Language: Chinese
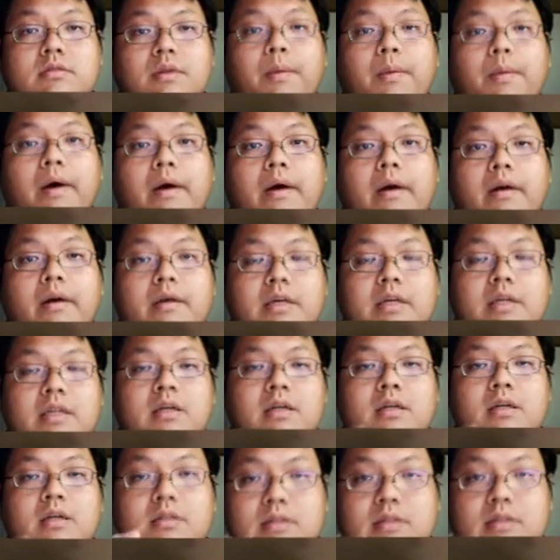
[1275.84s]
对不对？
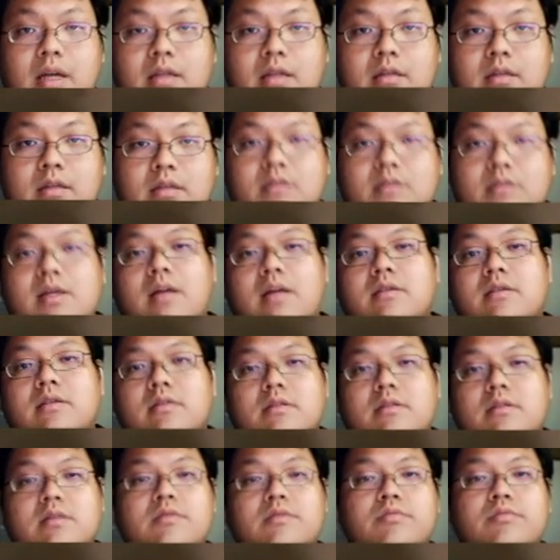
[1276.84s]
一二三的三，
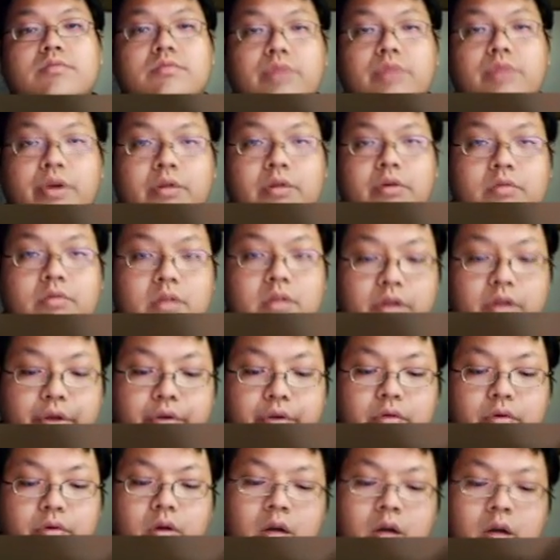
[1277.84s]
四五六的
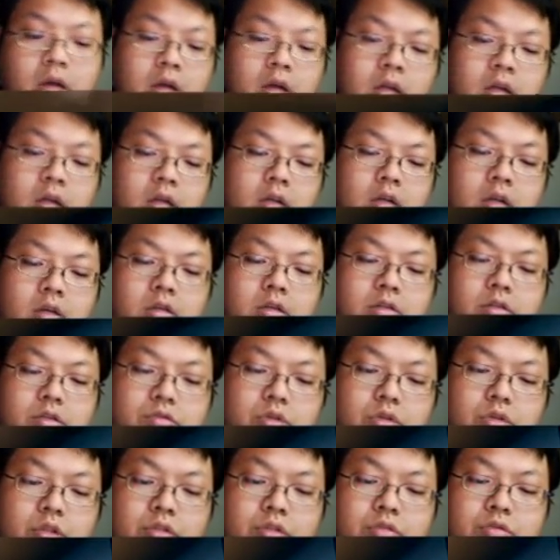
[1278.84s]
六。
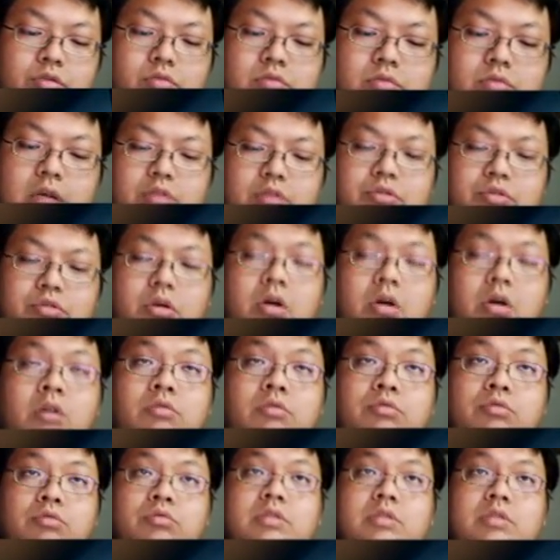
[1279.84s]
所以数到最
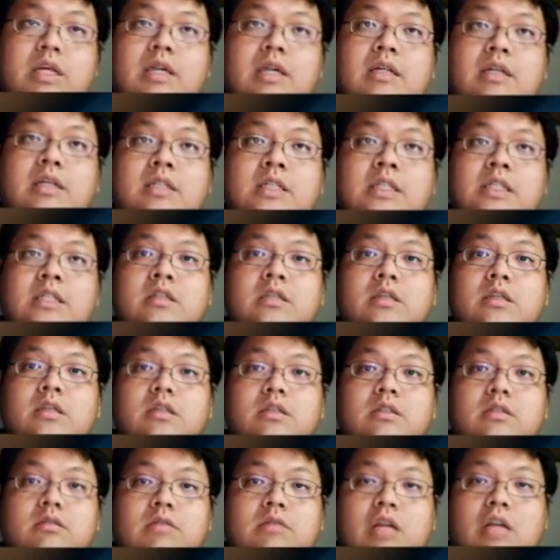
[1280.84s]
后余这个一
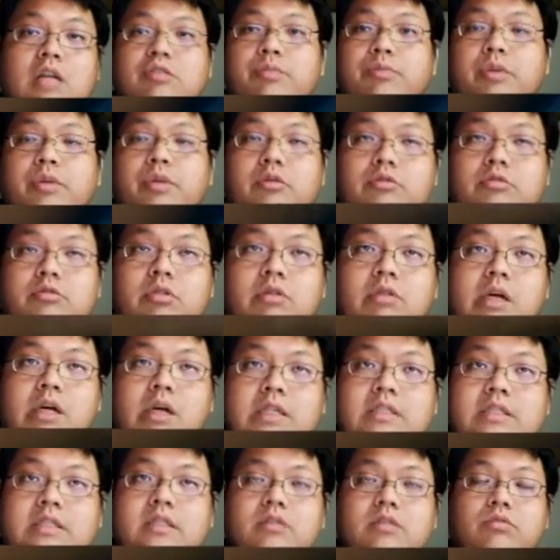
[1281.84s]
呢，它就没有凑
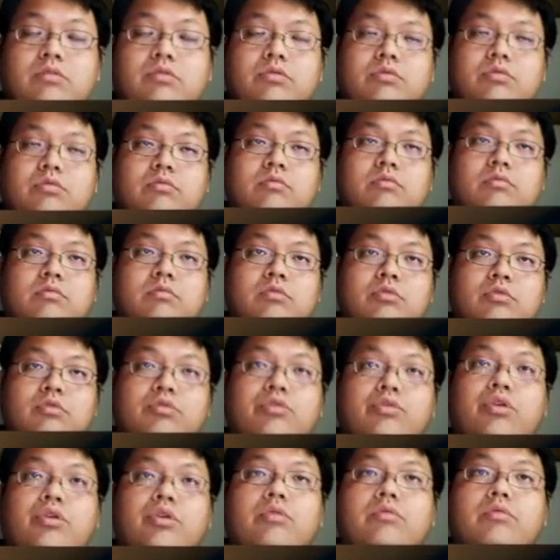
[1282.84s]
到一整组，就
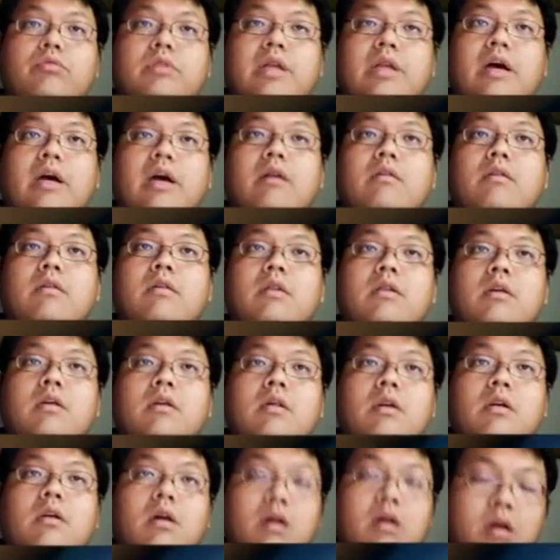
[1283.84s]
丢掉。
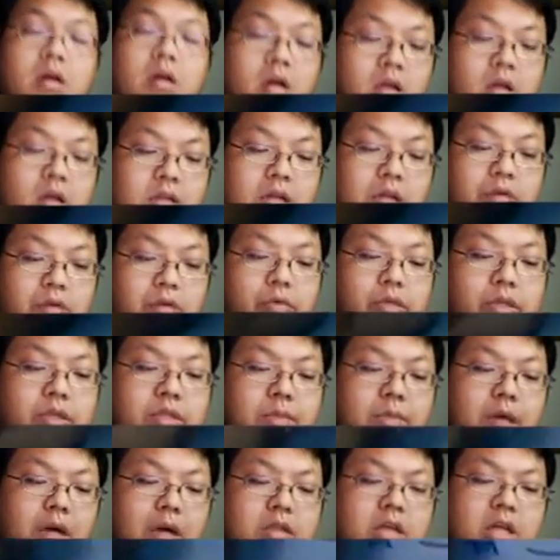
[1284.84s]
那我为
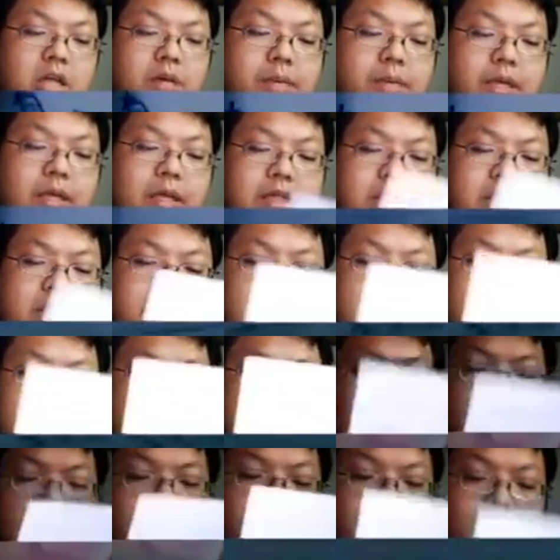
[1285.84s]
什么要特别这样
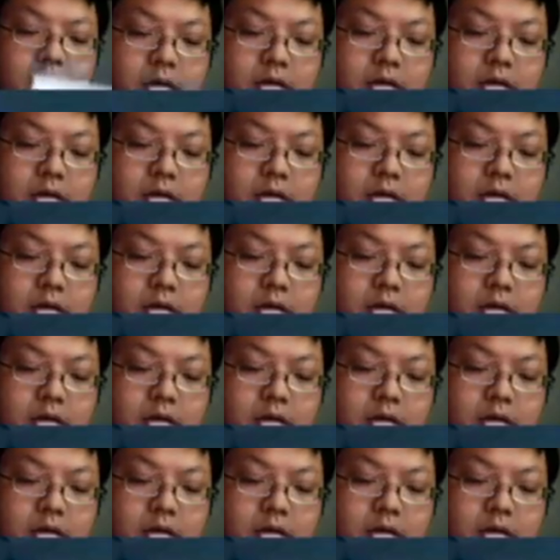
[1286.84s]
讲